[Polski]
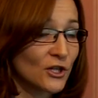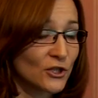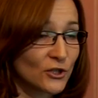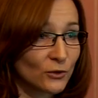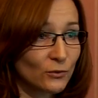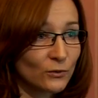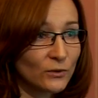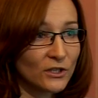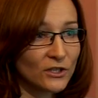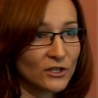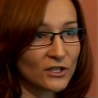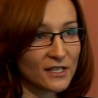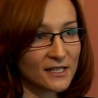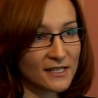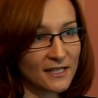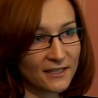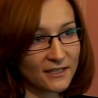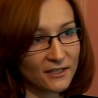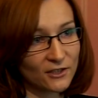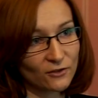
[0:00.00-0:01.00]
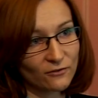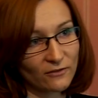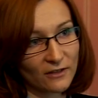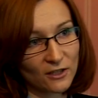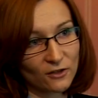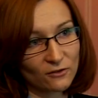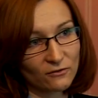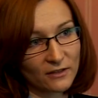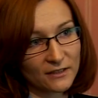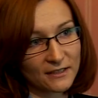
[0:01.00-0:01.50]
Szczególnie, że znaki
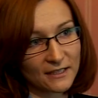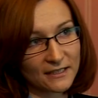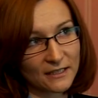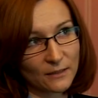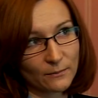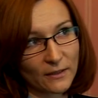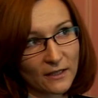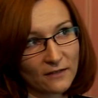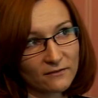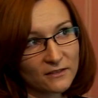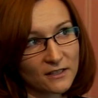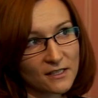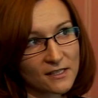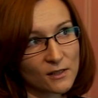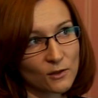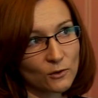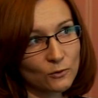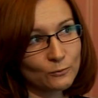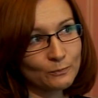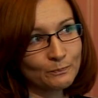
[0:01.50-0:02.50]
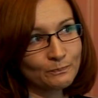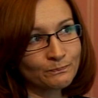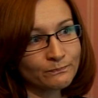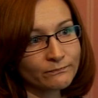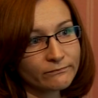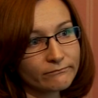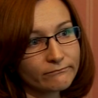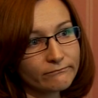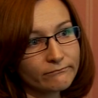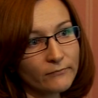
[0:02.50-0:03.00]
towarowe tak naprawdę są
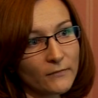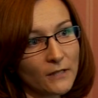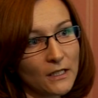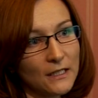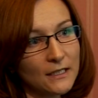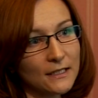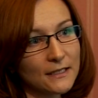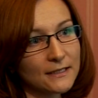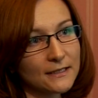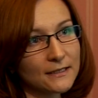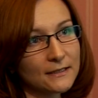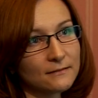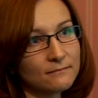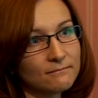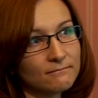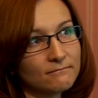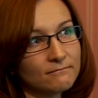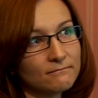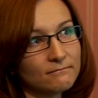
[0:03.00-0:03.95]
e,